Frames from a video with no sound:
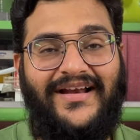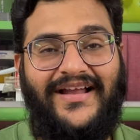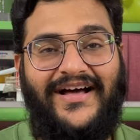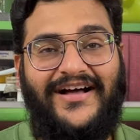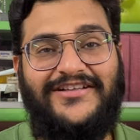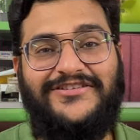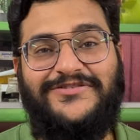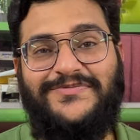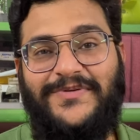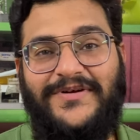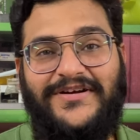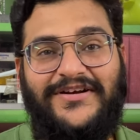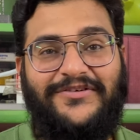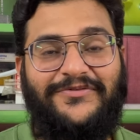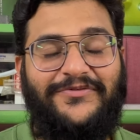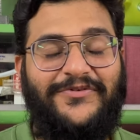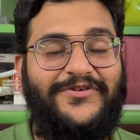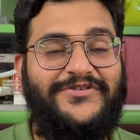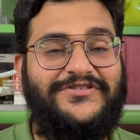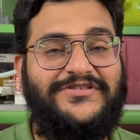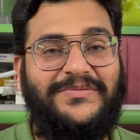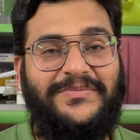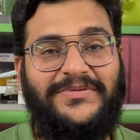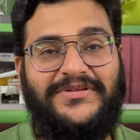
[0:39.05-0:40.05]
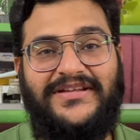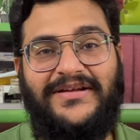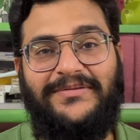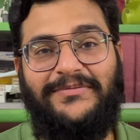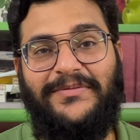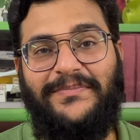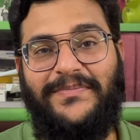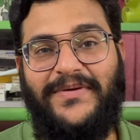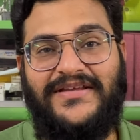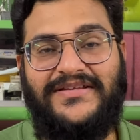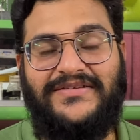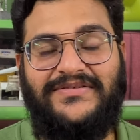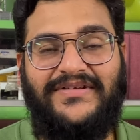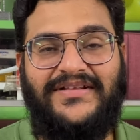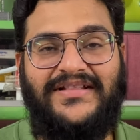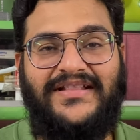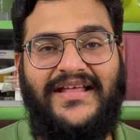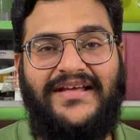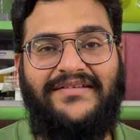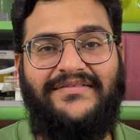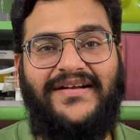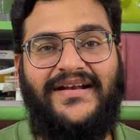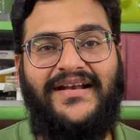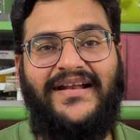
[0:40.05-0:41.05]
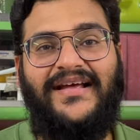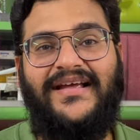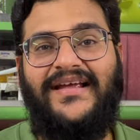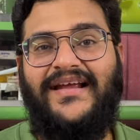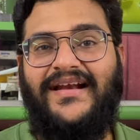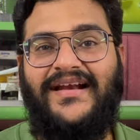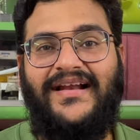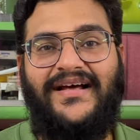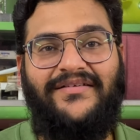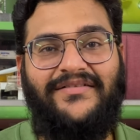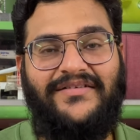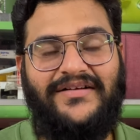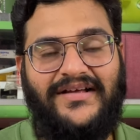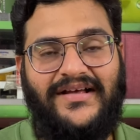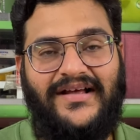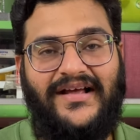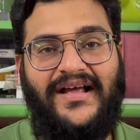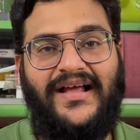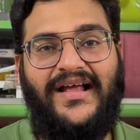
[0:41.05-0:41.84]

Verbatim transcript: லான்ச் பண்ணுற ஃபோன்ஸை பற்றி நம்ம பேசவே தேவையில்லை ஏன்னா அவங்க